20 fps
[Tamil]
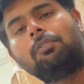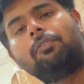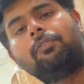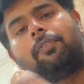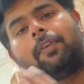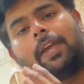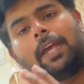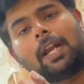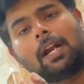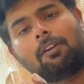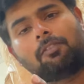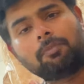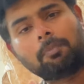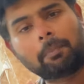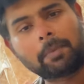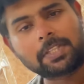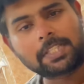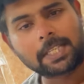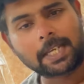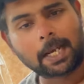ஃபியர் ஆஃப்
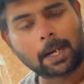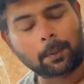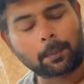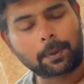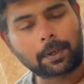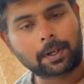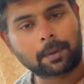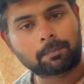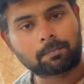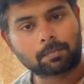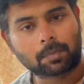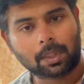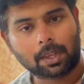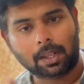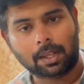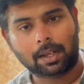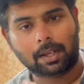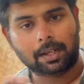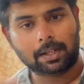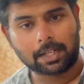மிஸ்ஸிங் அவுட்
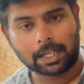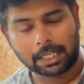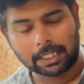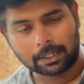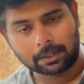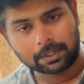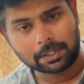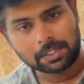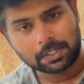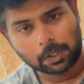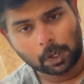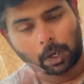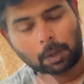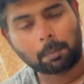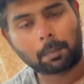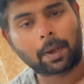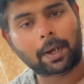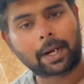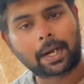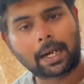அதாவது ஸ்டாக்
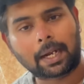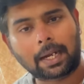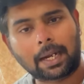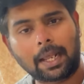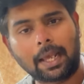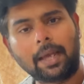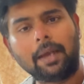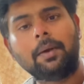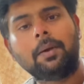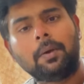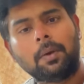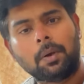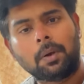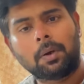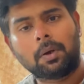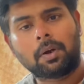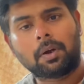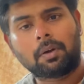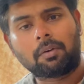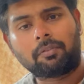மார்க்கெட்டில்
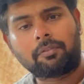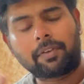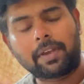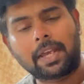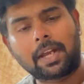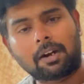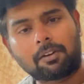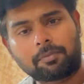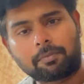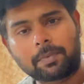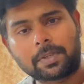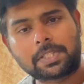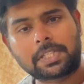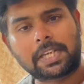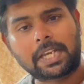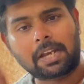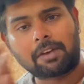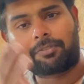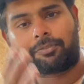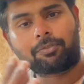ஃபியர் ஆஃப் மிஸ்
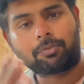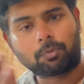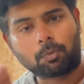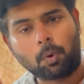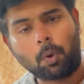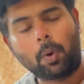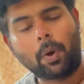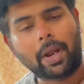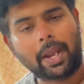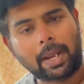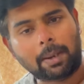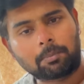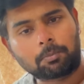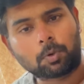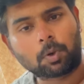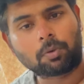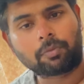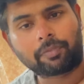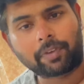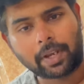எஃப்ஓ
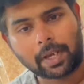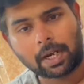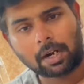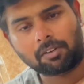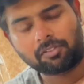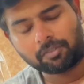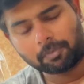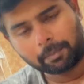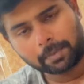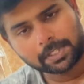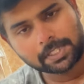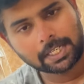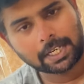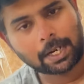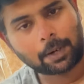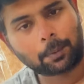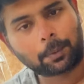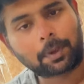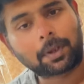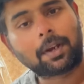எம்ஓ ஃபியர் ஆஃப்
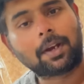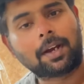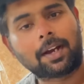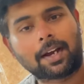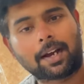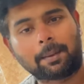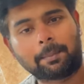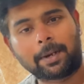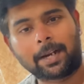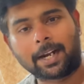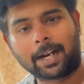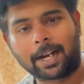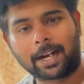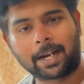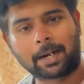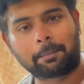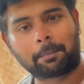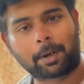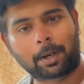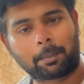மிஸ்ஸிங் அவுட் அப்படின்னா
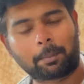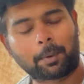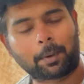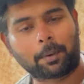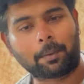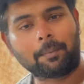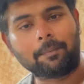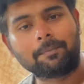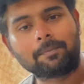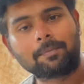என்னென்னு பார்க்க போகிறோம்